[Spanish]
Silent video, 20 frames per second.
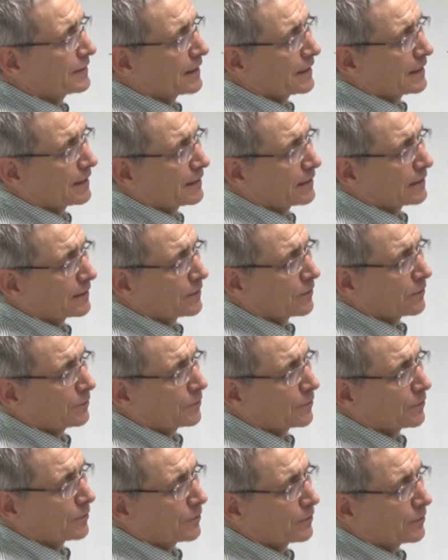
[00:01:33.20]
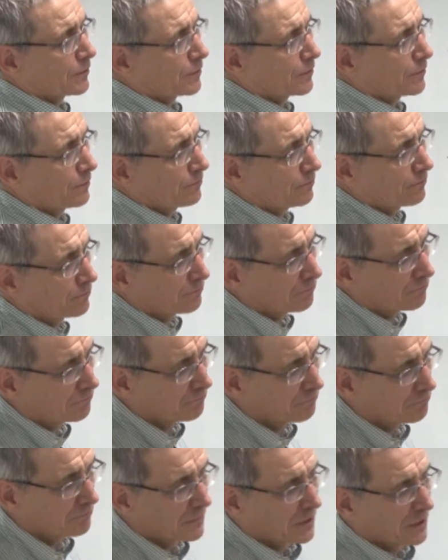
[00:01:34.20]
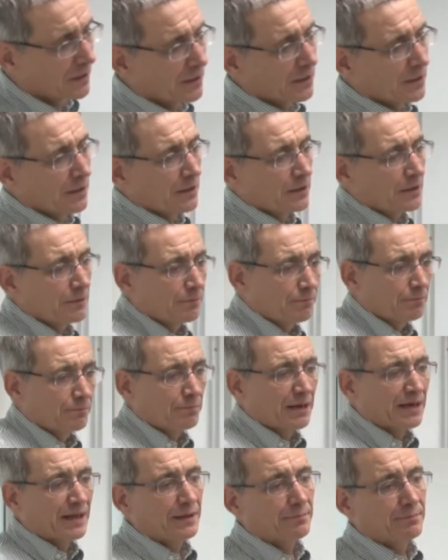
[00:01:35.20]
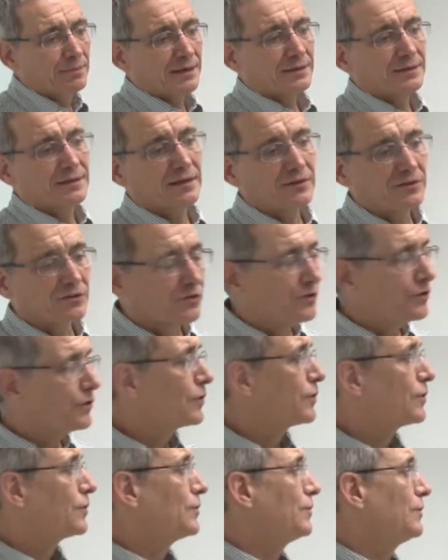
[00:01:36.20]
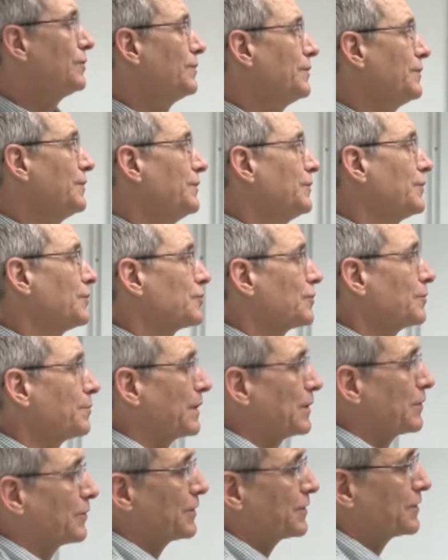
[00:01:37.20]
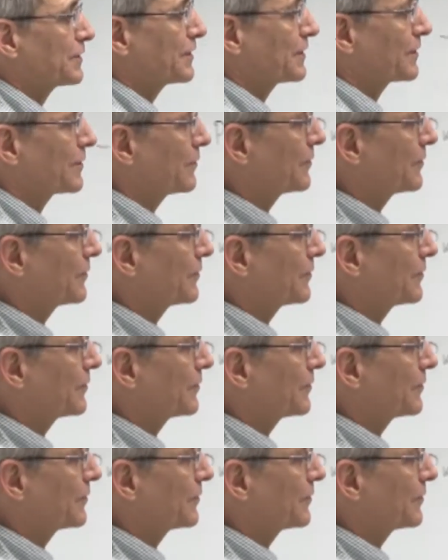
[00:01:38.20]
ya como prehipertensión y otros valores que se